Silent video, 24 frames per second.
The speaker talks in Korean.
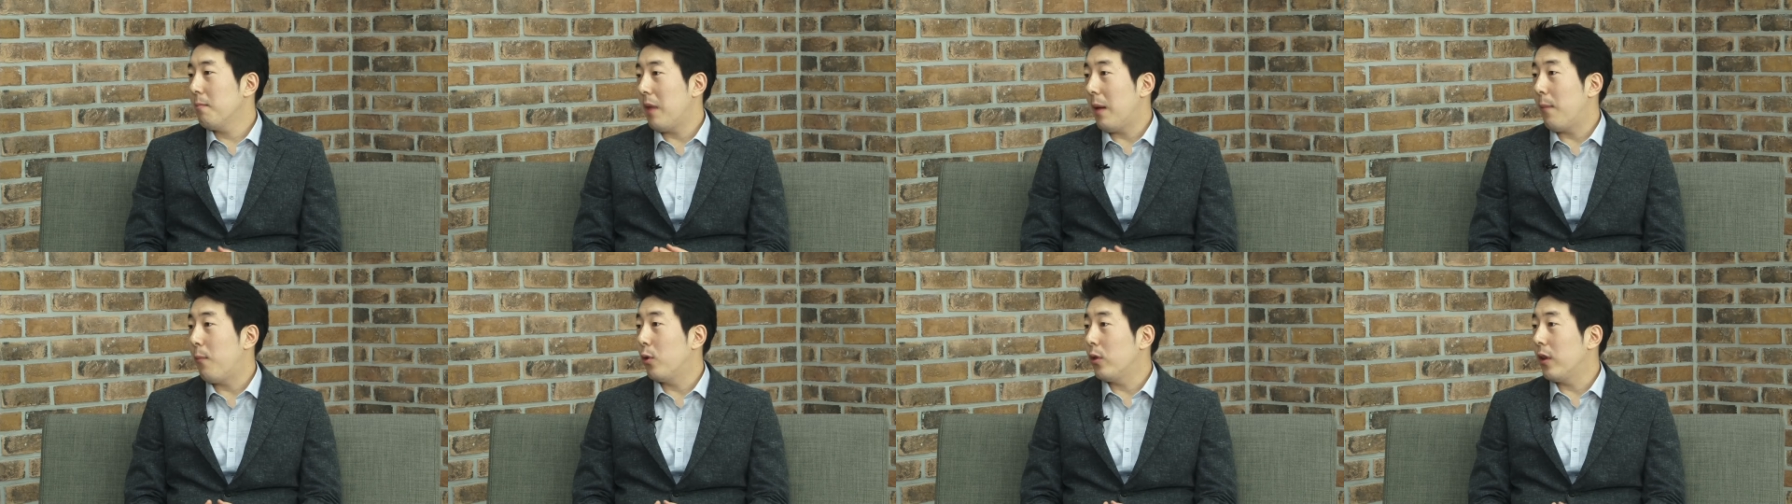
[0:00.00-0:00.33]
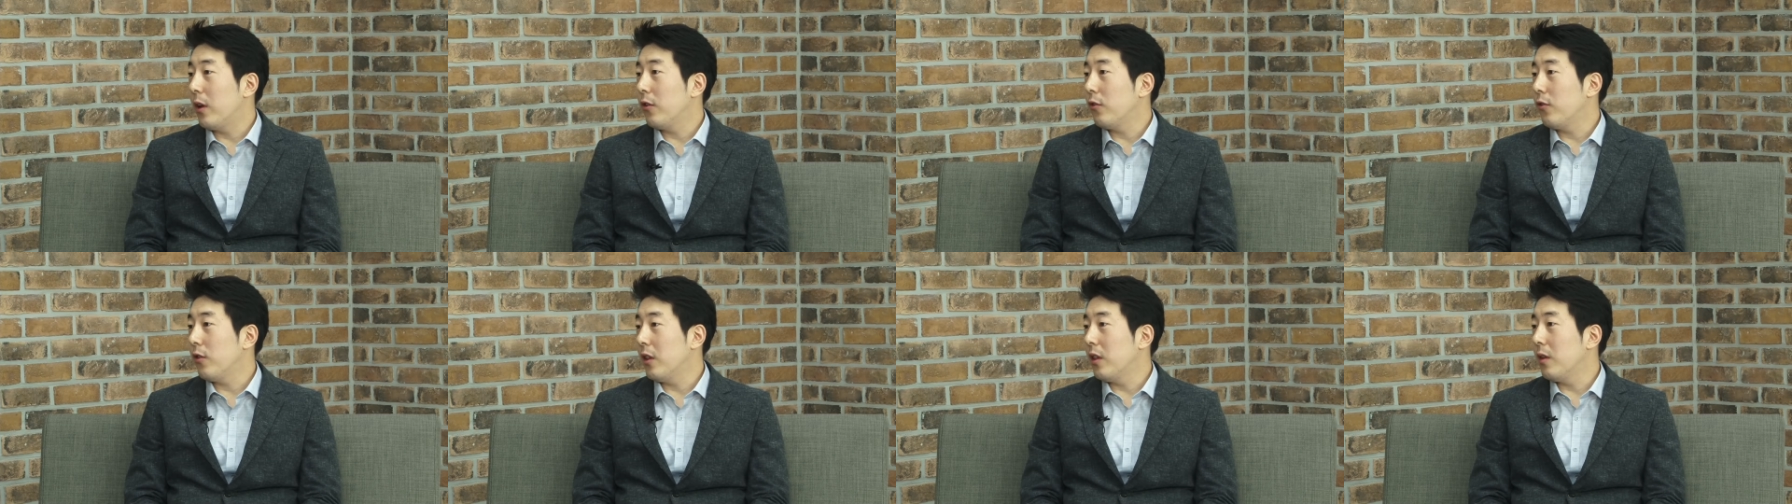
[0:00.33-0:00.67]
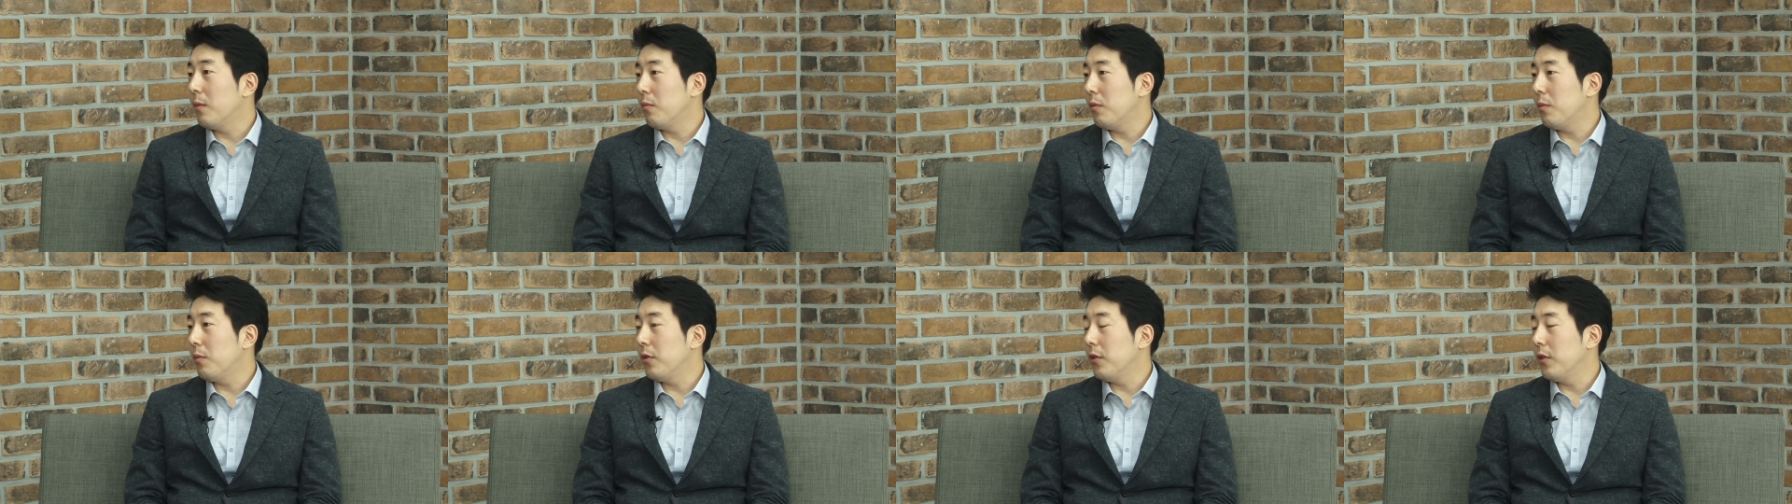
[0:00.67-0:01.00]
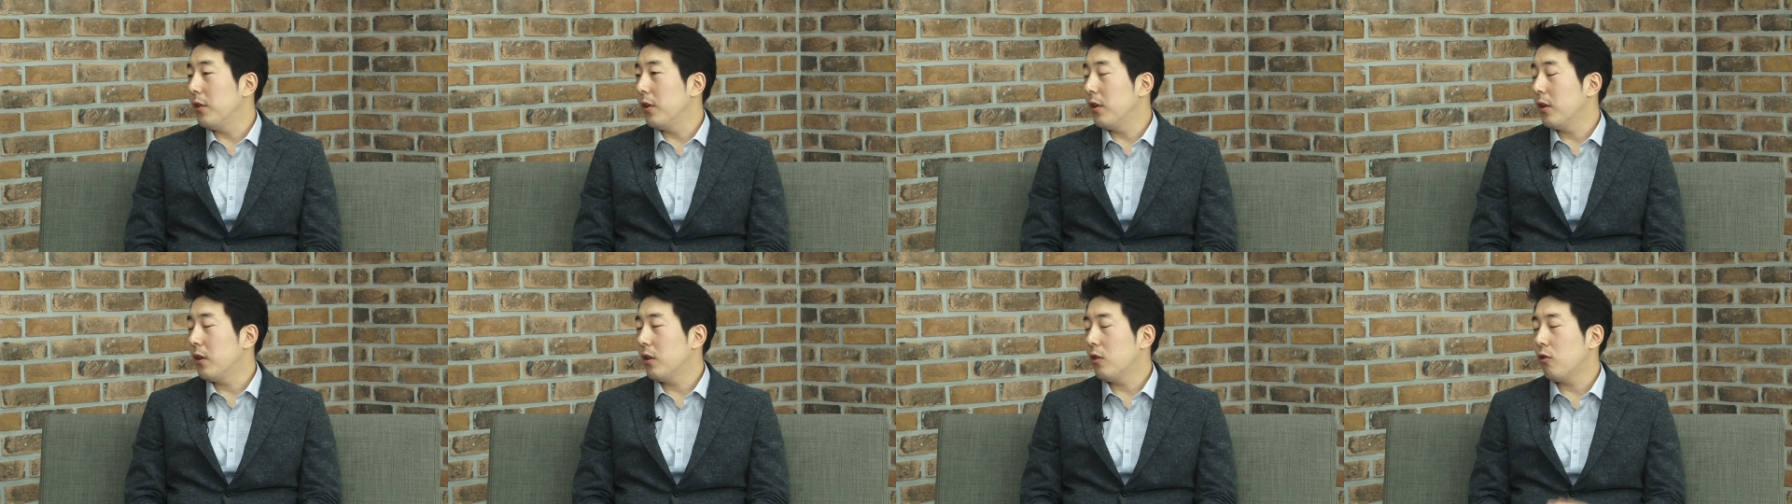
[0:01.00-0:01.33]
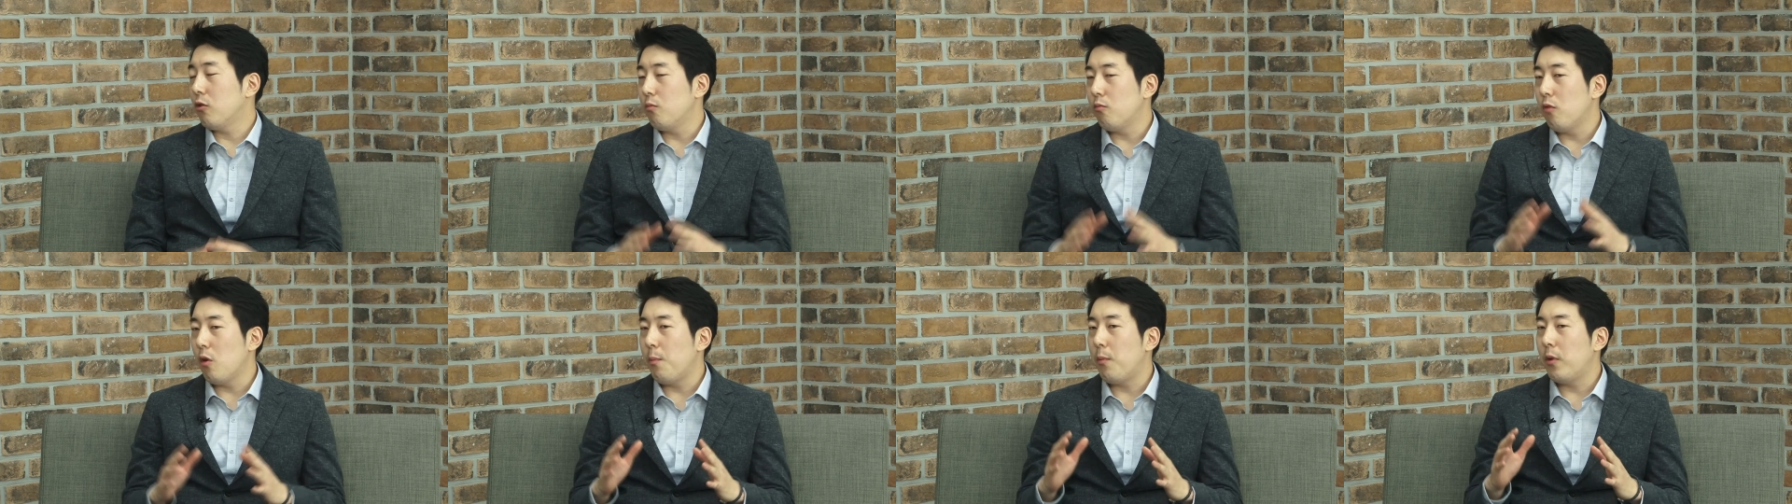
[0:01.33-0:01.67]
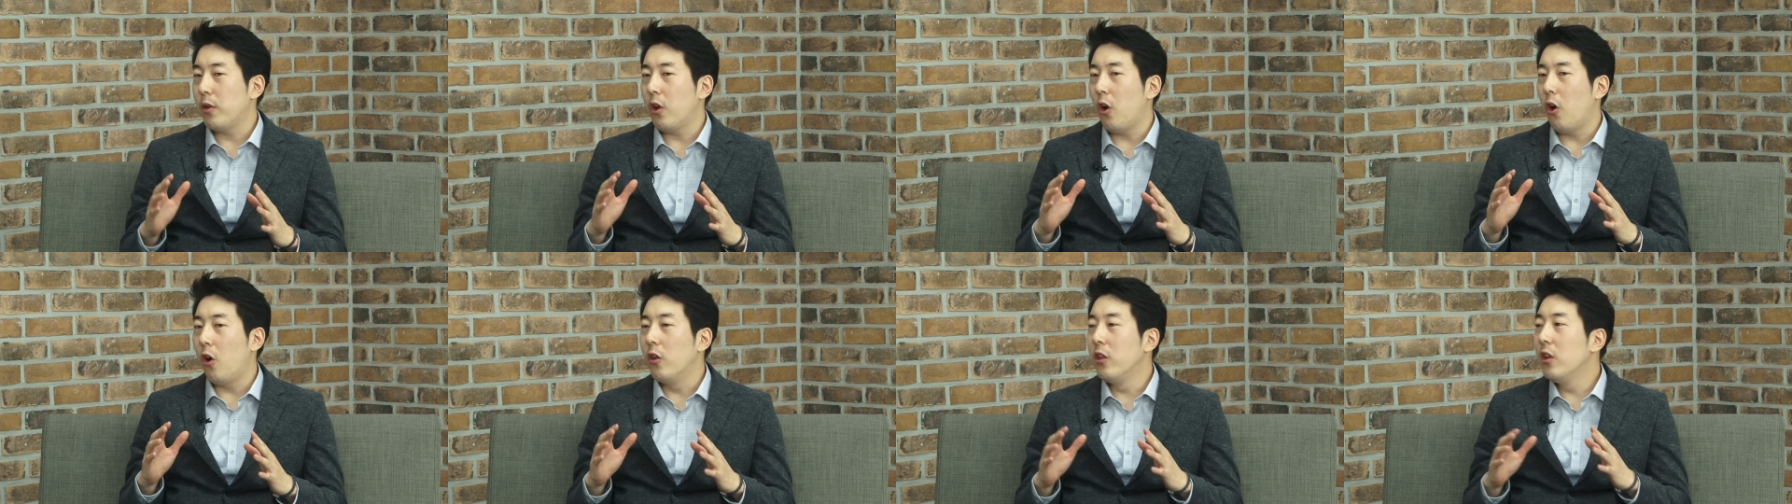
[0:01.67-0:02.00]
배포될 수 있는 부분들, 그리고
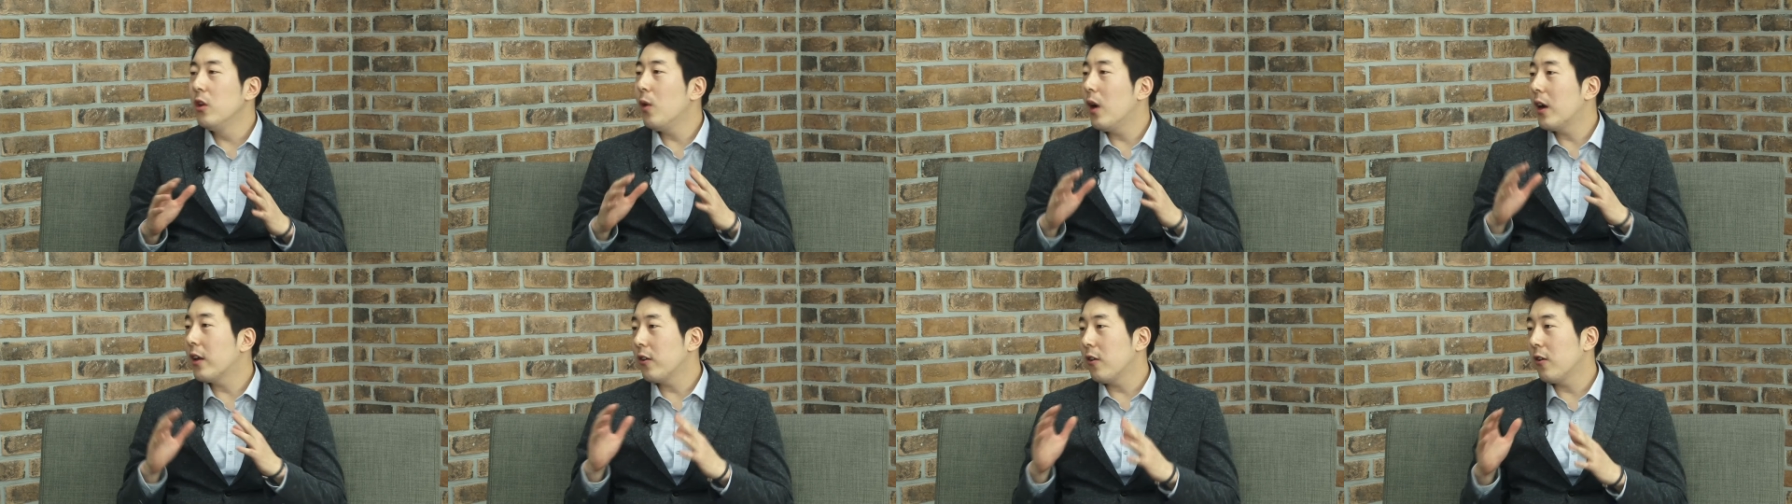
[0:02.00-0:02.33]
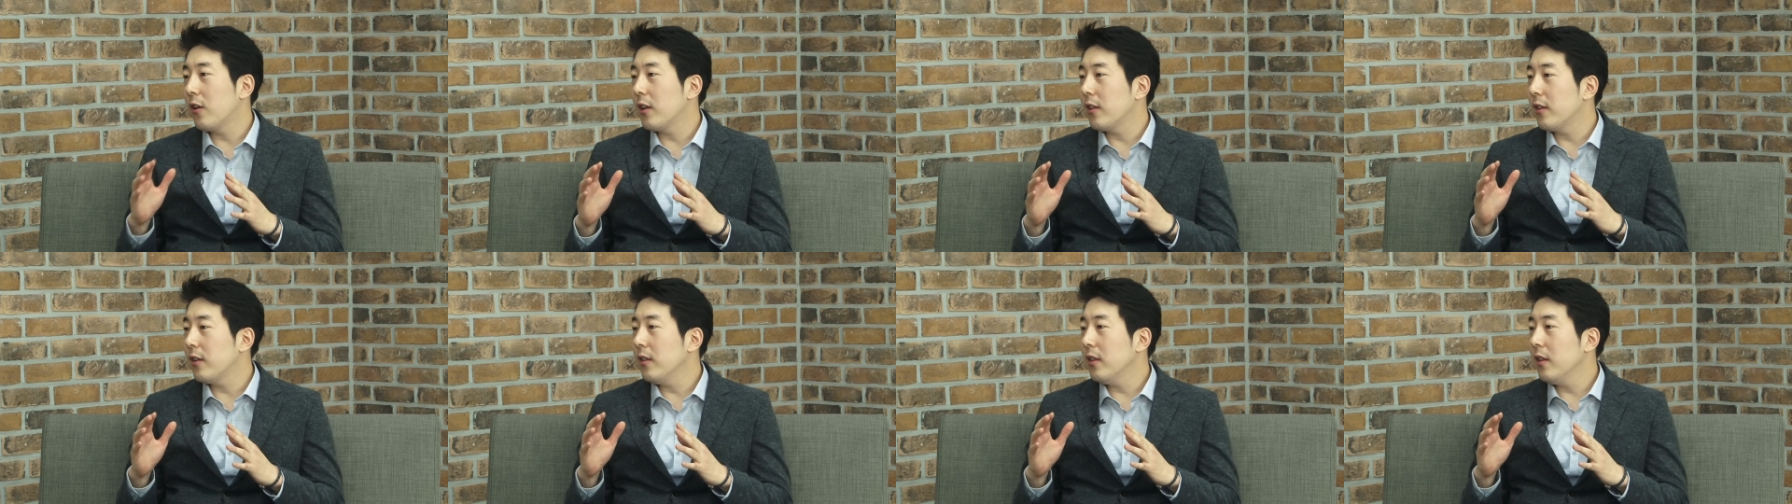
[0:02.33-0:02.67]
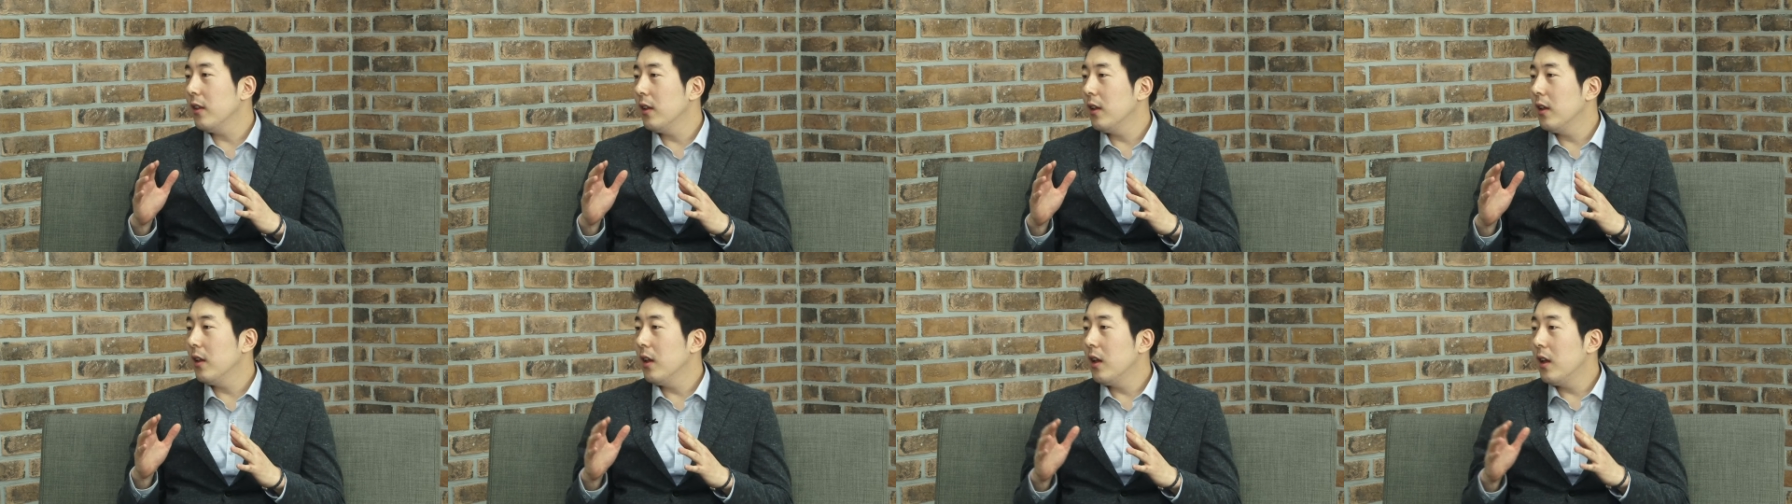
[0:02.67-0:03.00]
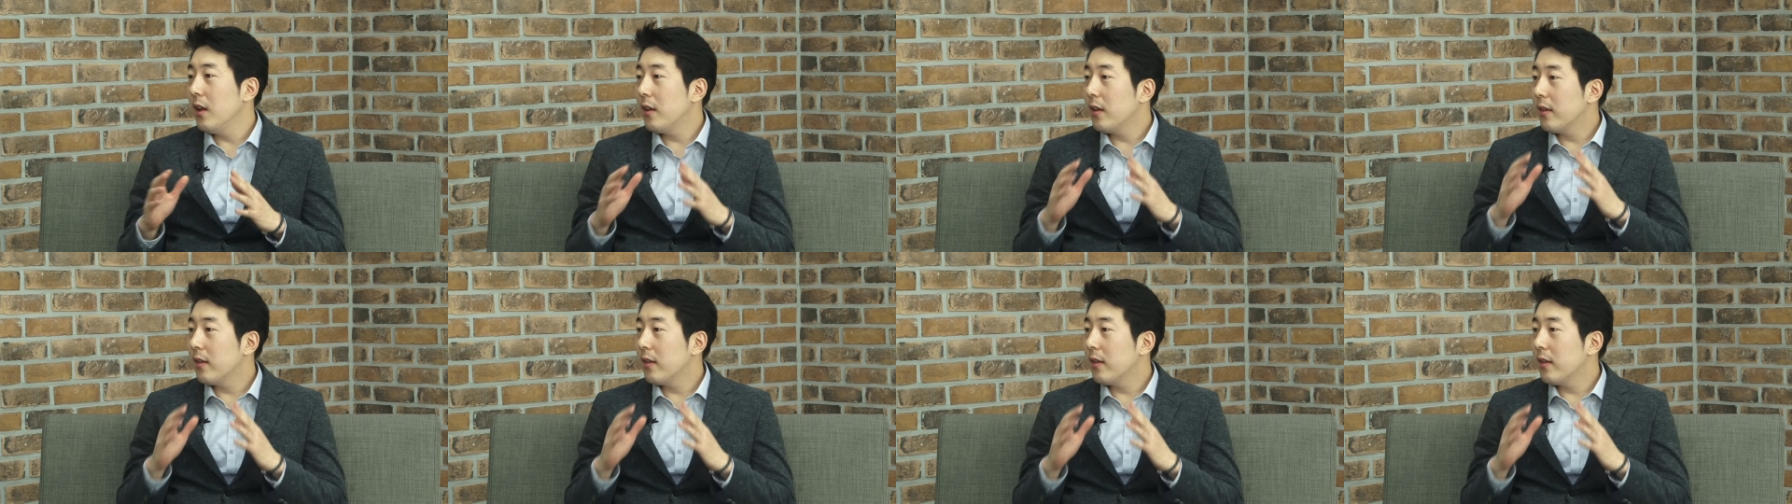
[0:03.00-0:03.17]
무엇보다 어느 환경이든 음.